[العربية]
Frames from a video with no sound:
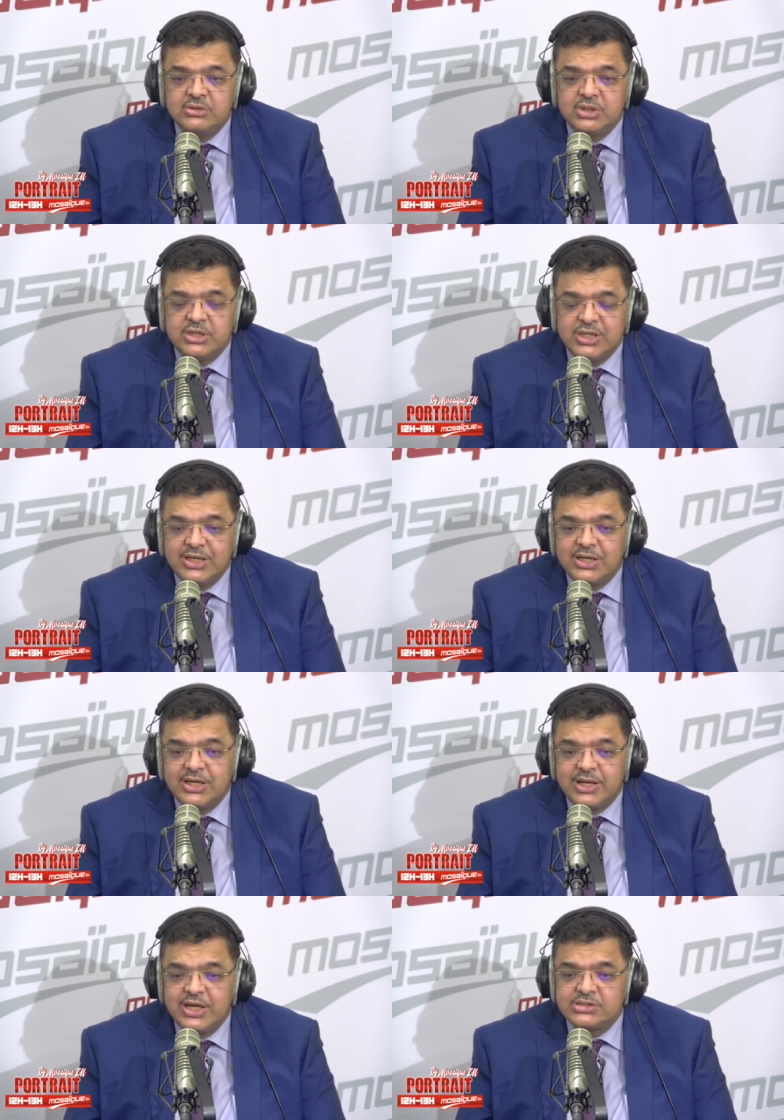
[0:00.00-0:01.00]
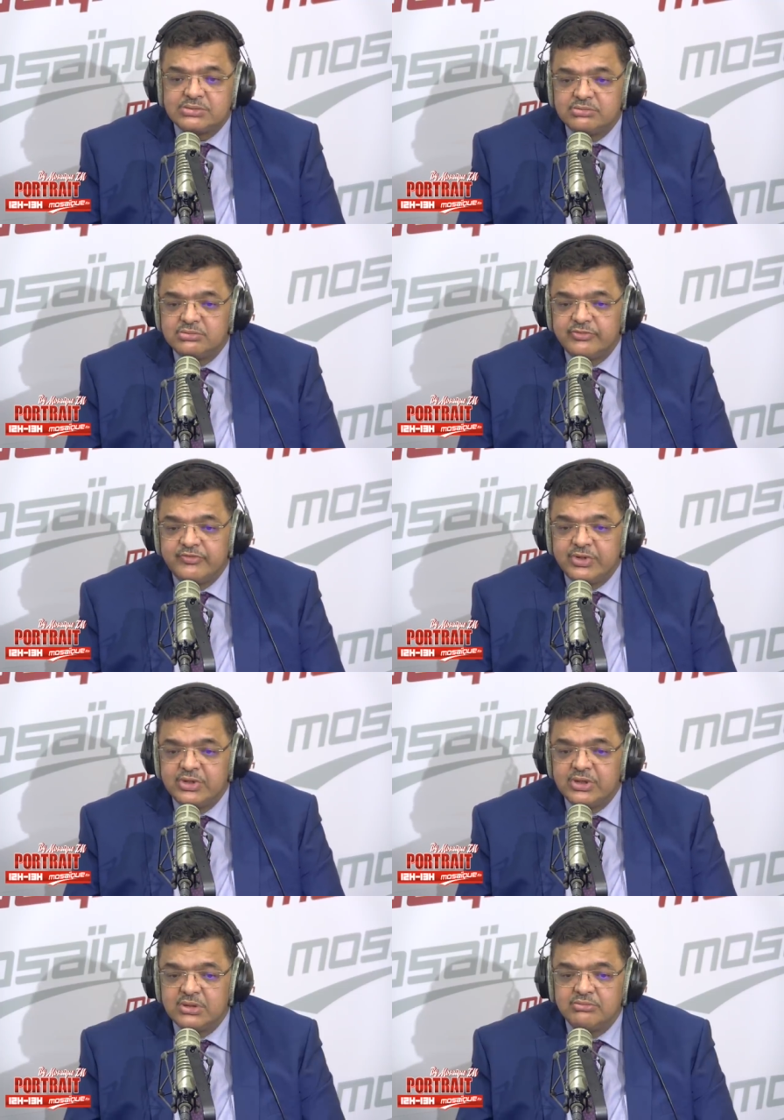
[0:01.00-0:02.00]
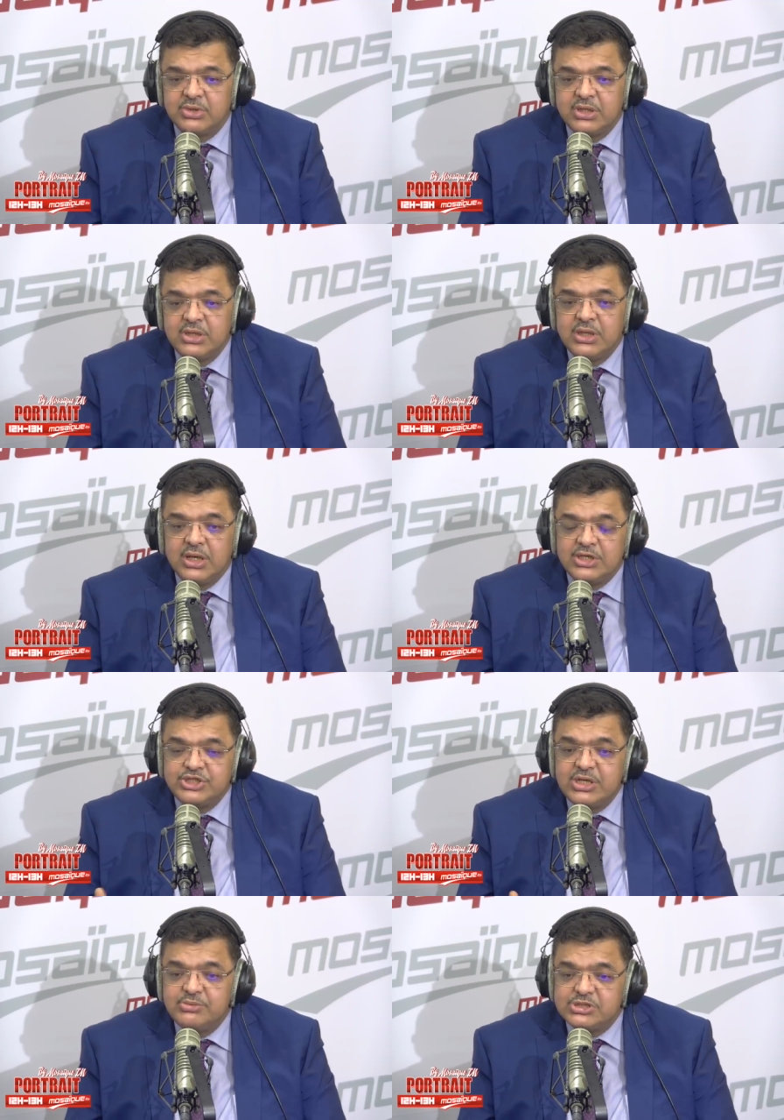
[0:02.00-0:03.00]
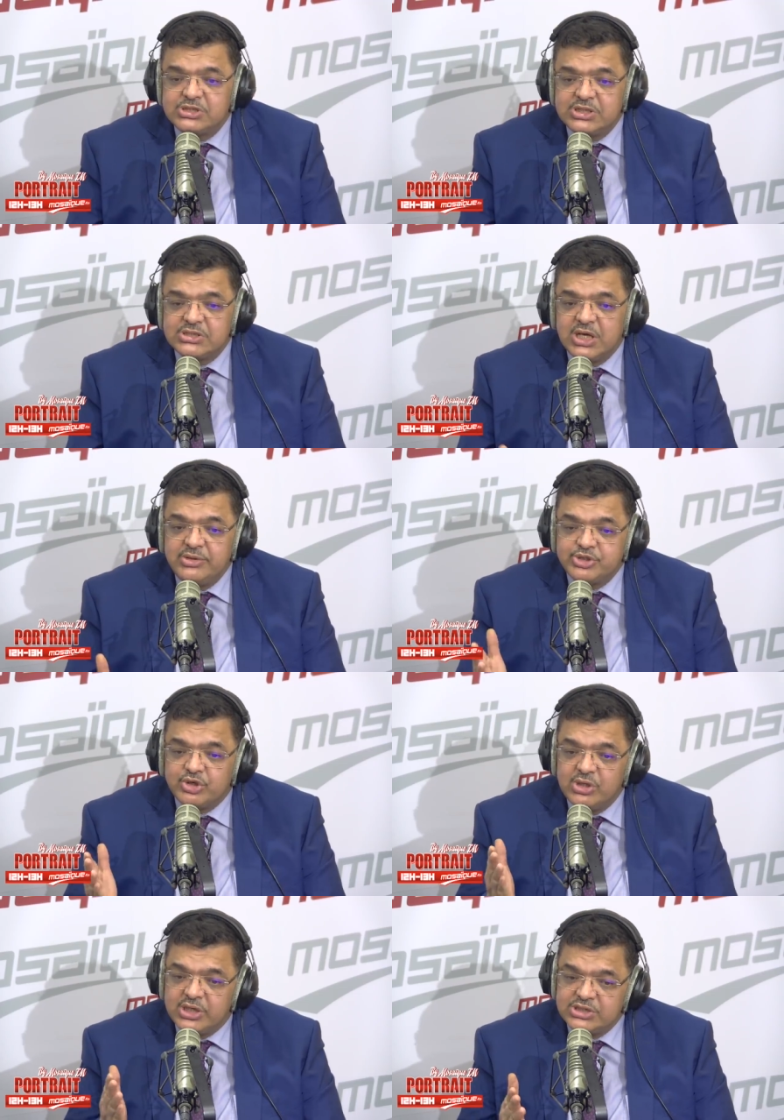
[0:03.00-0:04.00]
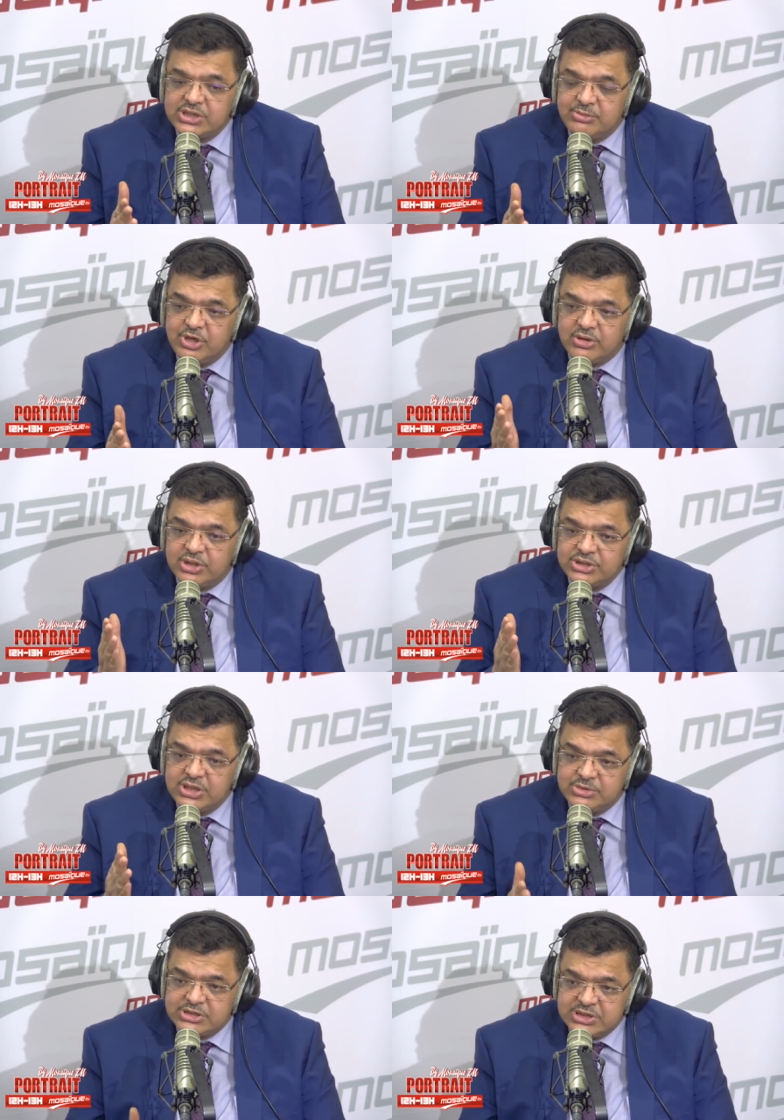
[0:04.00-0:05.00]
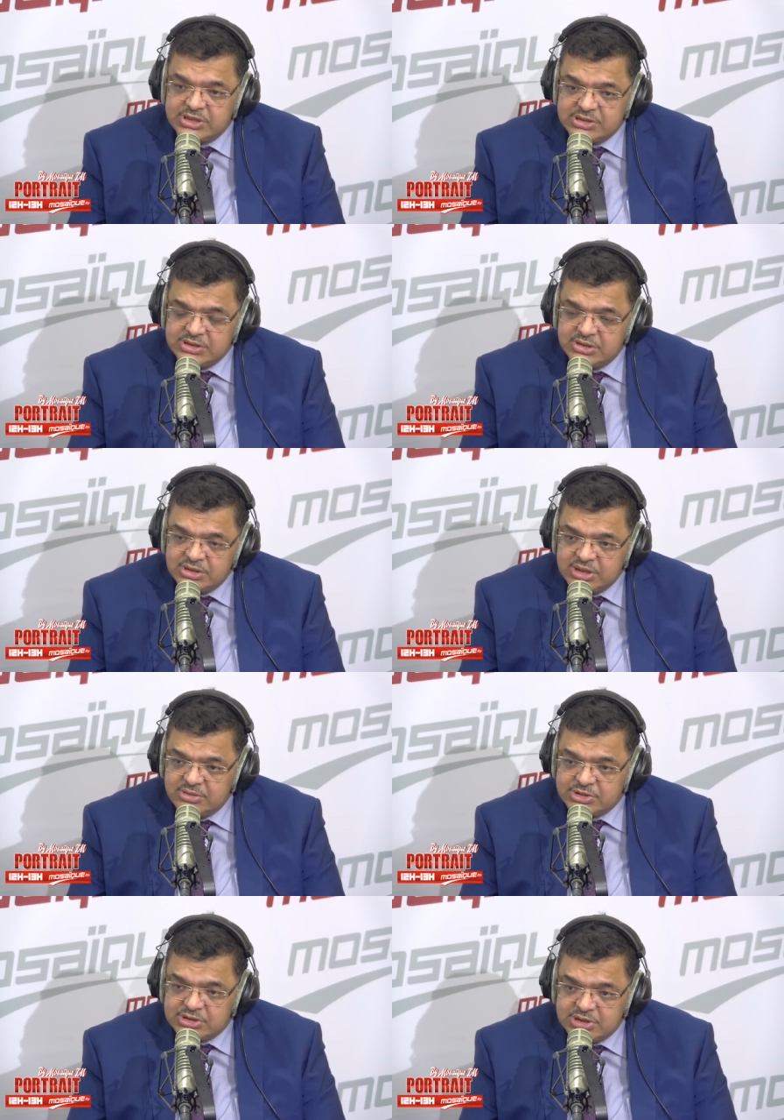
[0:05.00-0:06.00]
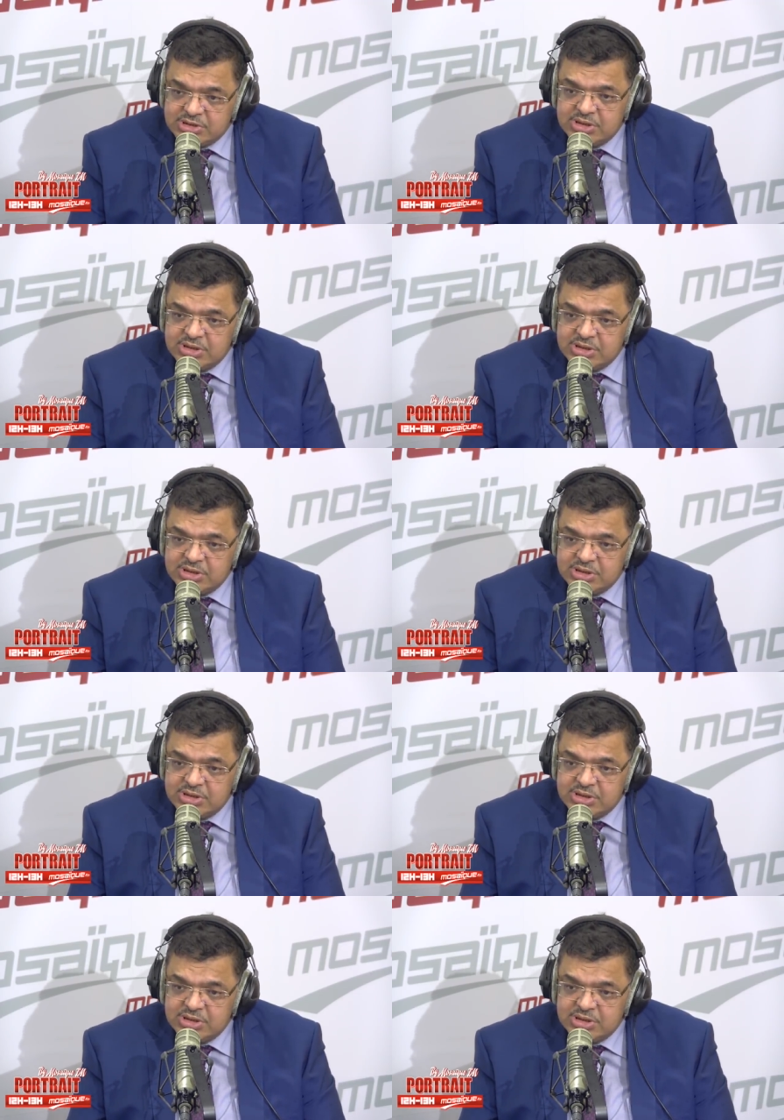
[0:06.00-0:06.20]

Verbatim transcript: هذا كان حاسم لكن لطفي زيتون لكن لطفي الجانب السياسي هذا شو نقول لك الجانب الاخر الجانب السياسي الجانب السياسي